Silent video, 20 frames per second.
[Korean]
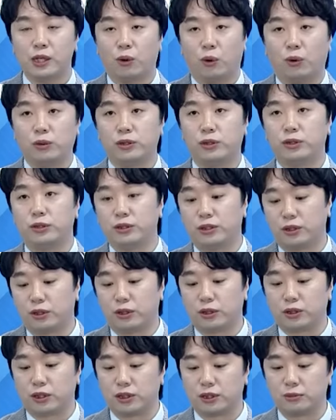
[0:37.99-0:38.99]
오늘
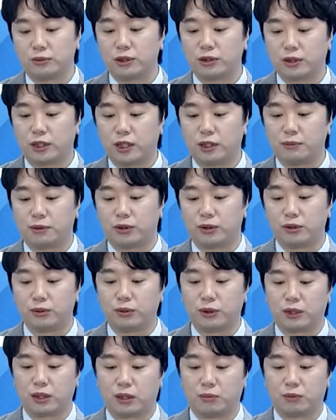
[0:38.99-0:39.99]
이거 지금 시청자님
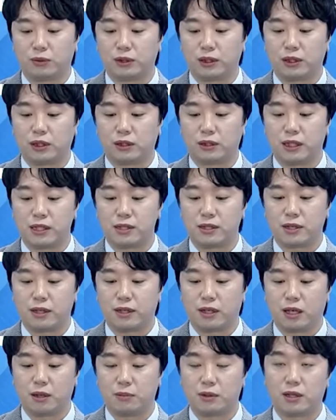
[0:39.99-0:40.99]
들고 있다 보니까
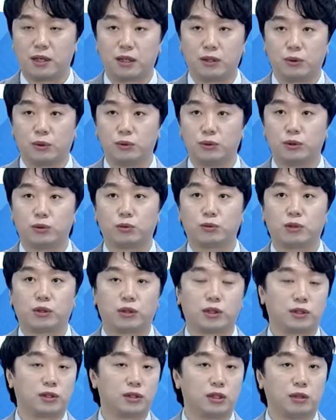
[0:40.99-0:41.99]
SK 케미칼이 오늘 좀
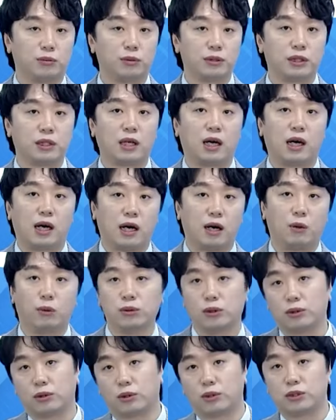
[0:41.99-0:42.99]
떨어지는 거 보니까 아
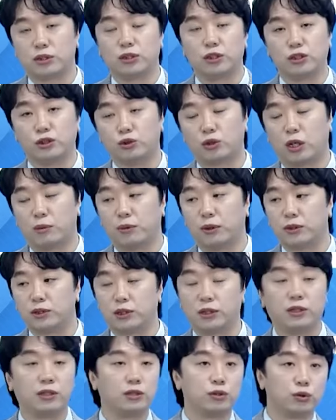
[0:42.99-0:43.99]
오늘 떨어지는 이유가
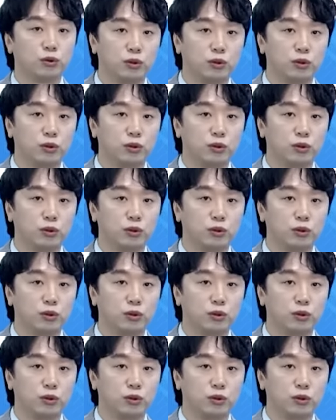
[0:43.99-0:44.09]
뭐지?